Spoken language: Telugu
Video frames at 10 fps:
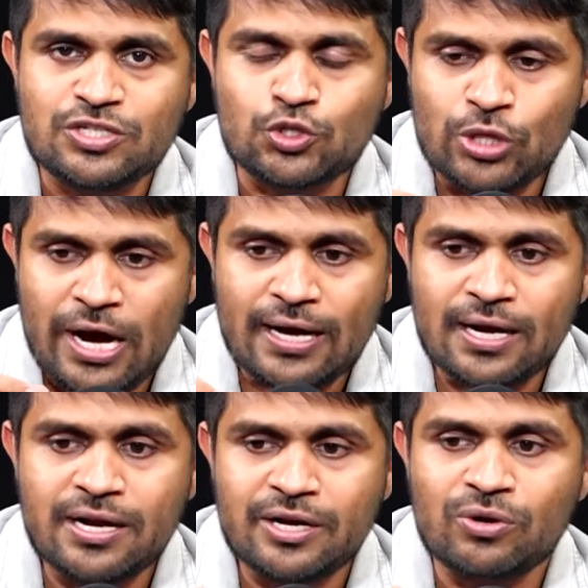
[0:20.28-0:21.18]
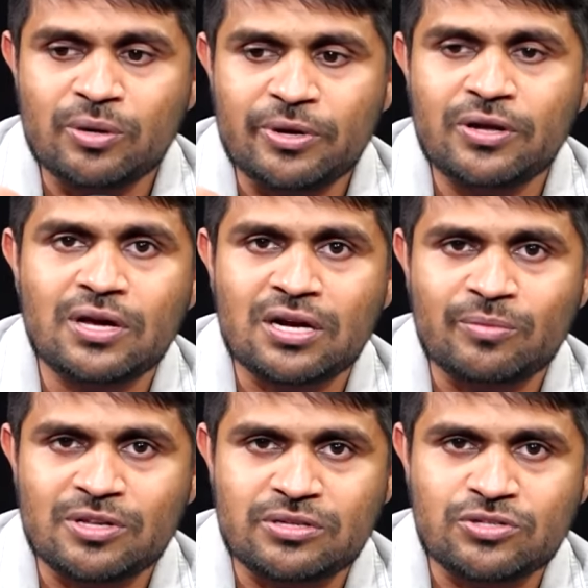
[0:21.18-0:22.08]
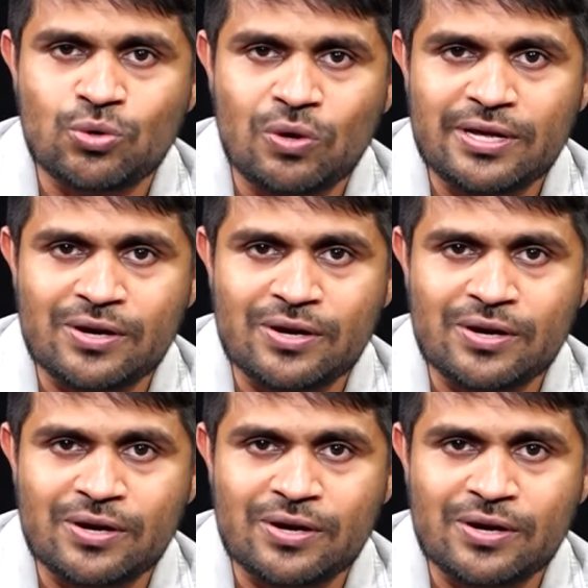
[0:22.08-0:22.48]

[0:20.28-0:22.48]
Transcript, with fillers: సుధాకర్ అనేటువంటి పేరు కనుక మనం తీసుకోవాలి